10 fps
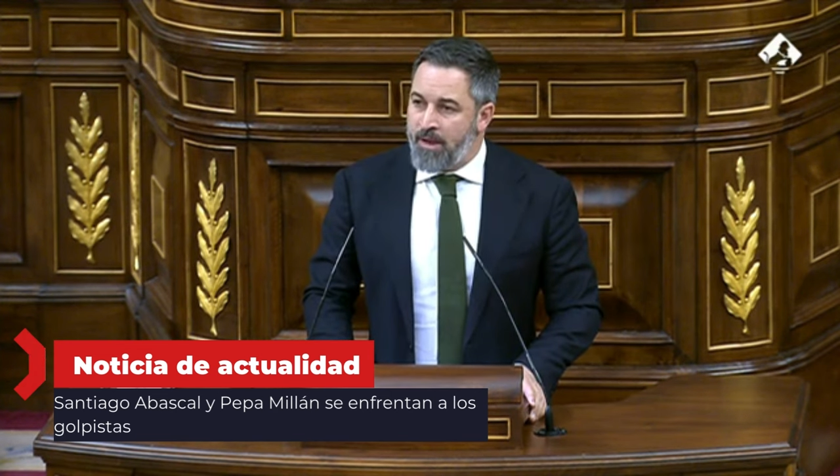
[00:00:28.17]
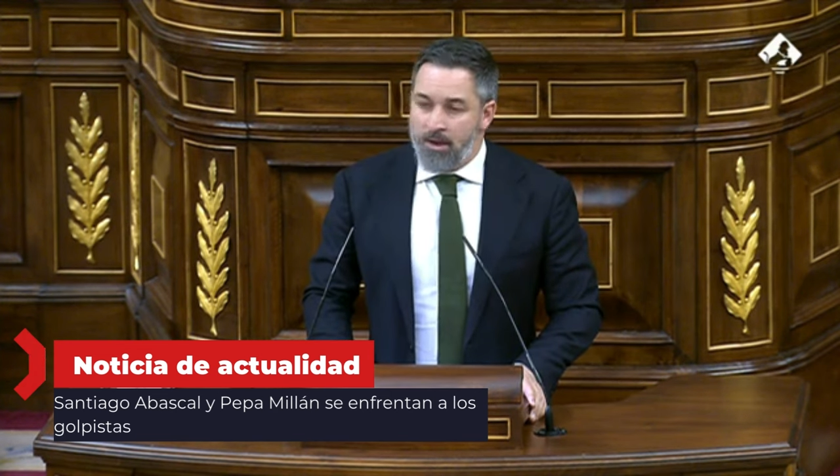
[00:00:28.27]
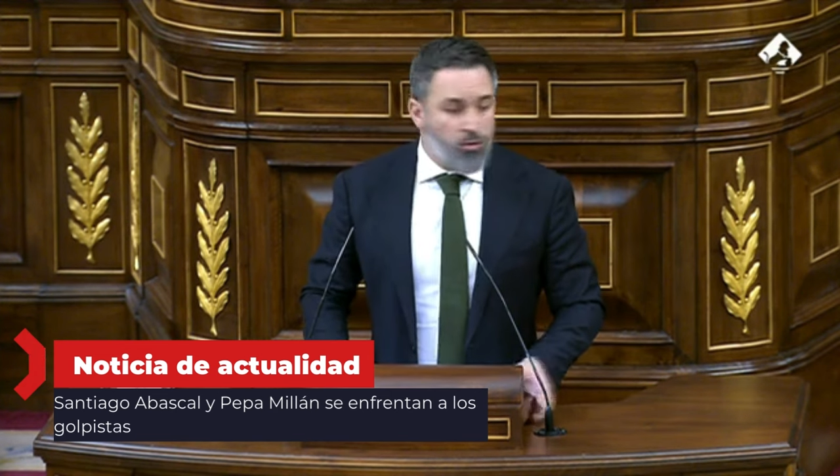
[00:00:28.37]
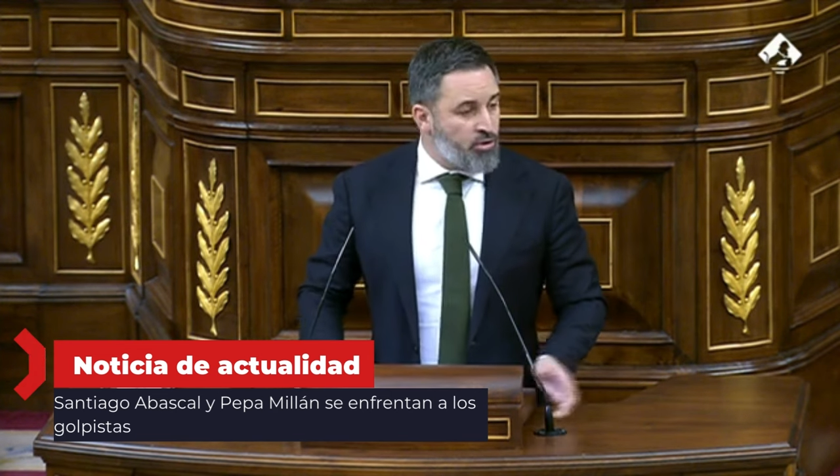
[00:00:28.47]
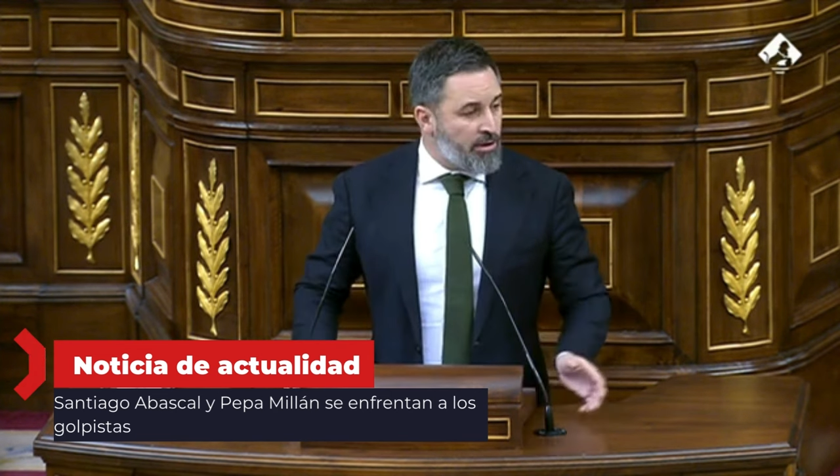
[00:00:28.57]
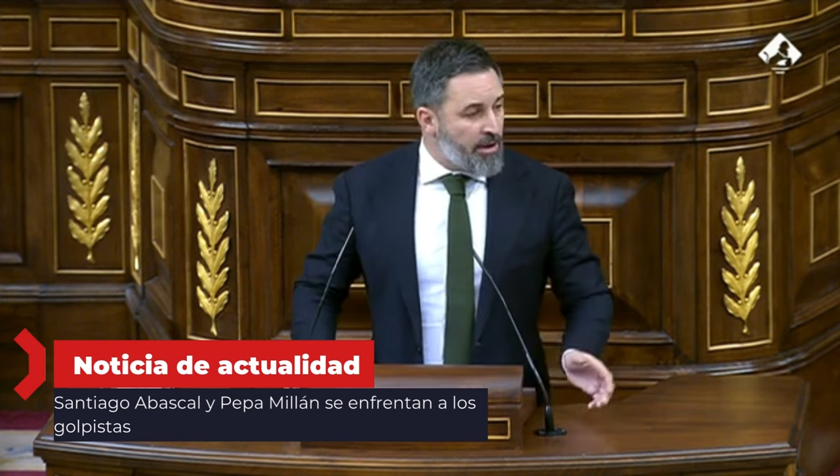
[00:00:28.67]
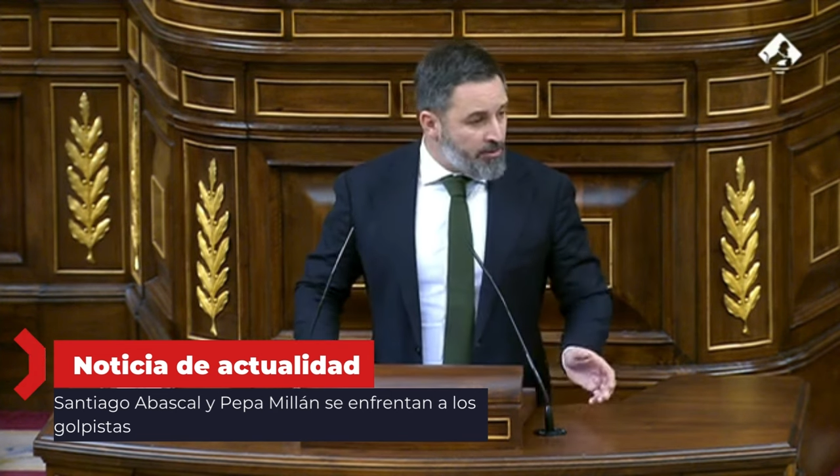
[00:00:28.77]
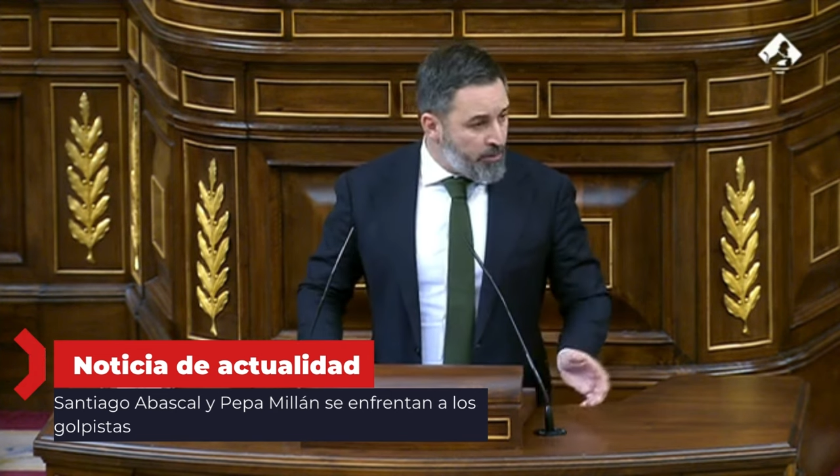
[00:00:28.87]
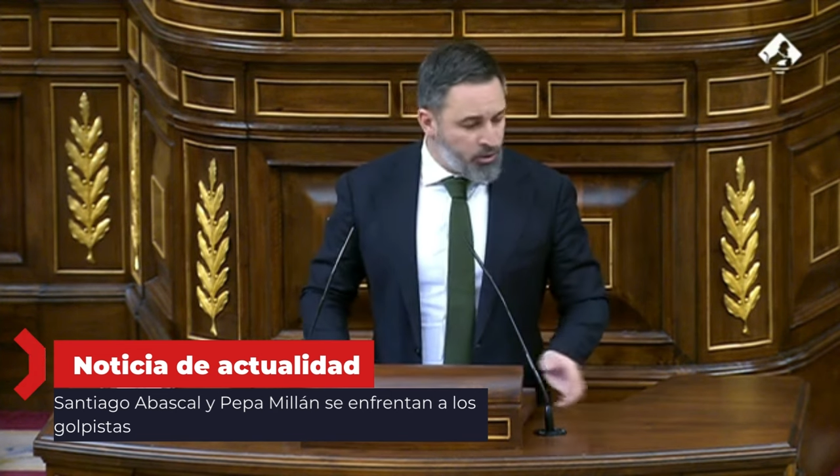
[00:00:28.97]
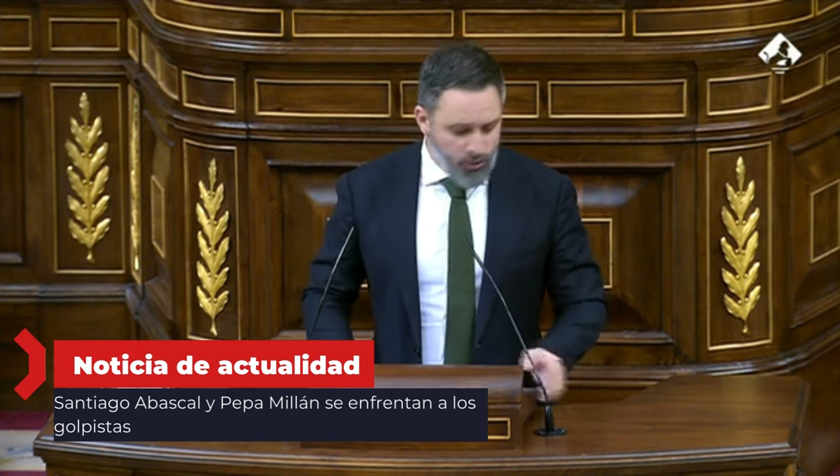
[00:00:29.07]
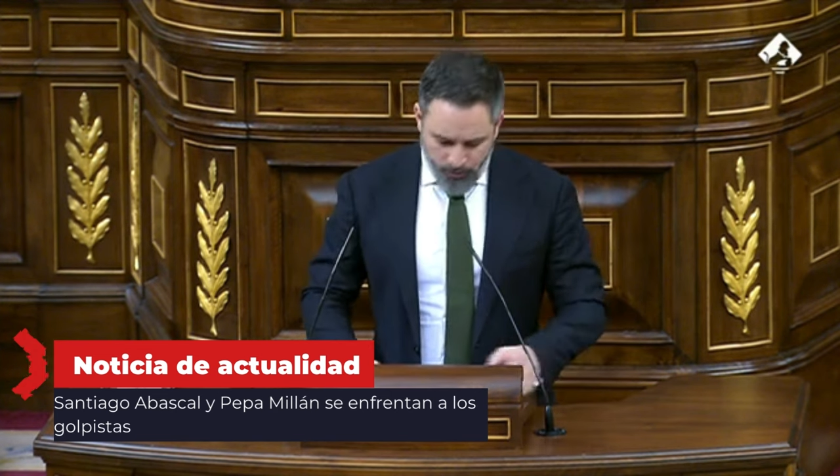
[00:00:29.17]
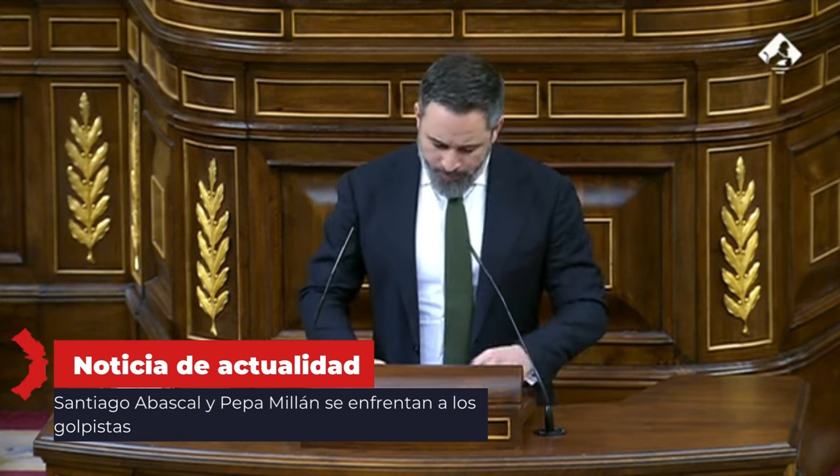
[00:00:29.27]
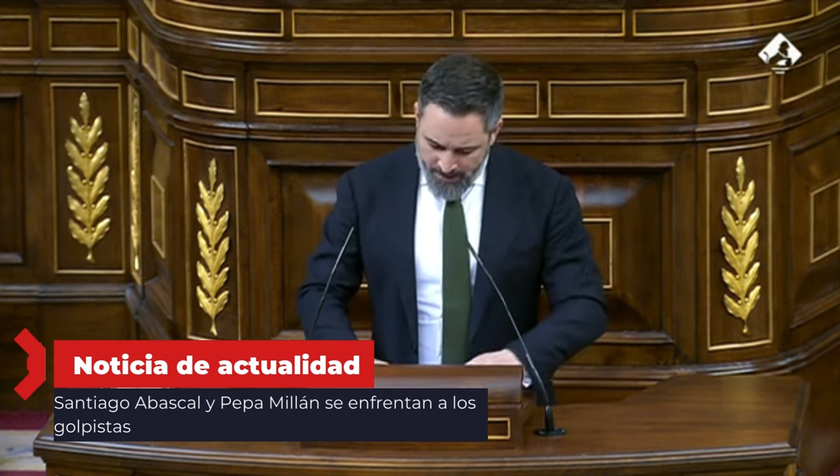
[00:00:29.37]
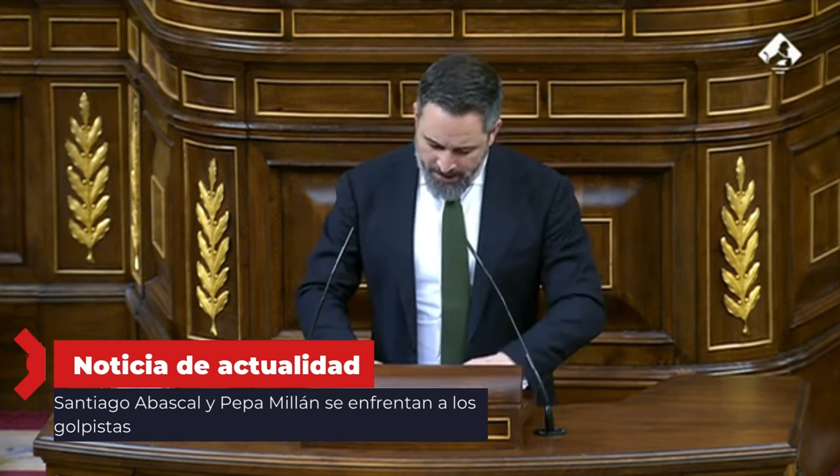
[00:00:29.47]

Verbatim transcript: e incluso está dispuesto